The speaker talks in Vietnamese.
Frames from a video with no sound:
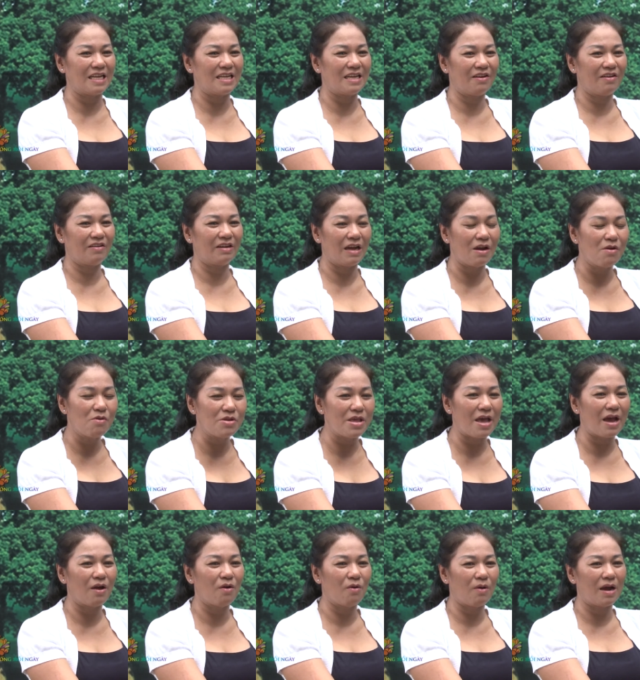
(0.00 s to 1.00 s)
nhà kéo
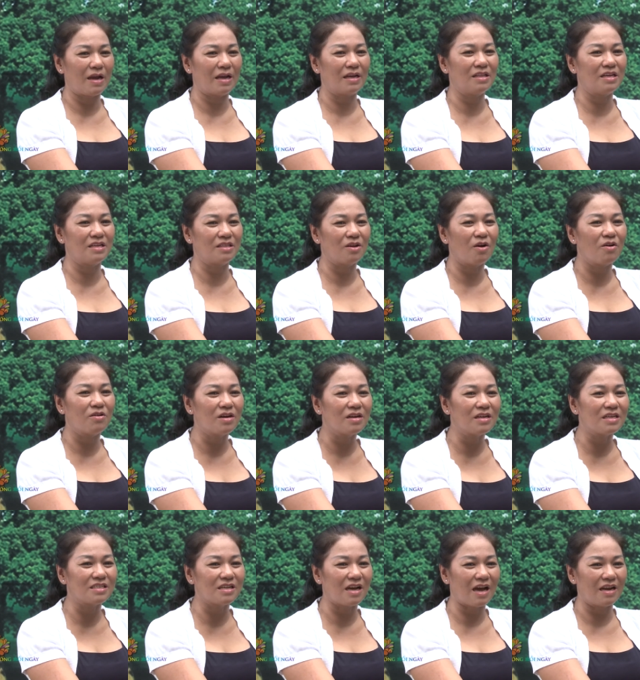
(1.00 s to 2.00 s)
dài hoài á, thì tôi rất là
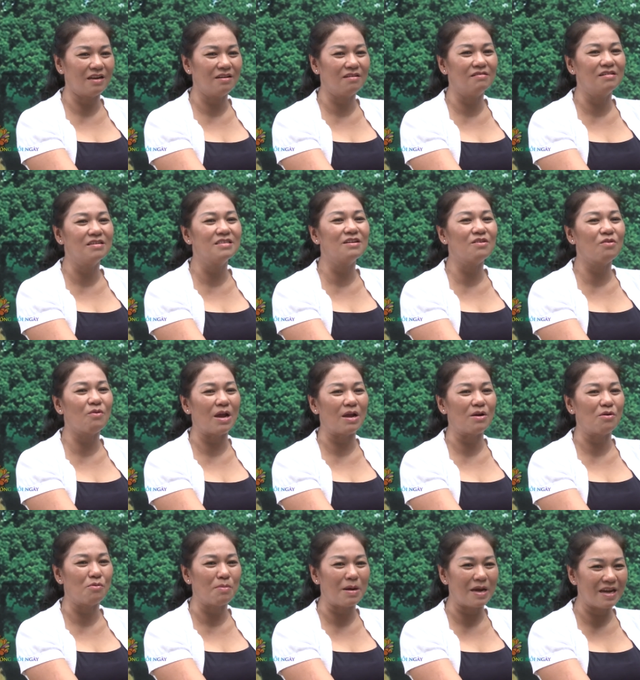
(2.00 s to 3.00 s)
sợ ảnh hưởng đến sức khỏe
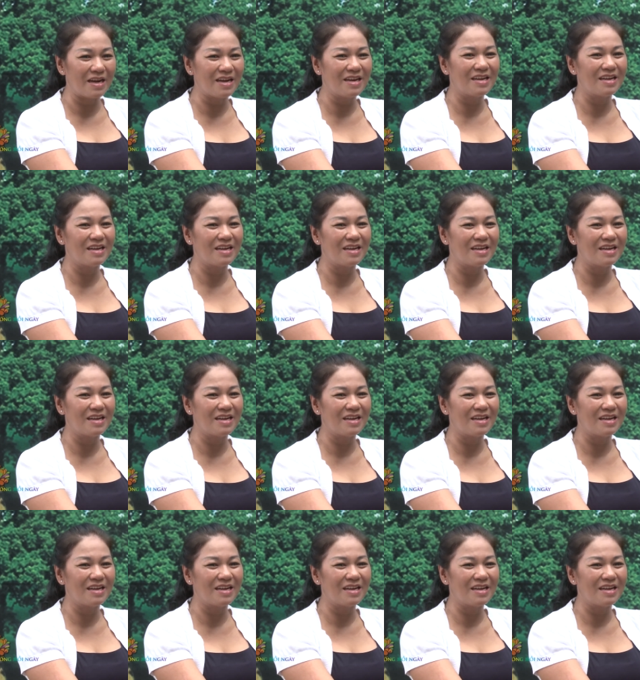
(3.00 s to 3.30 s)
của bé.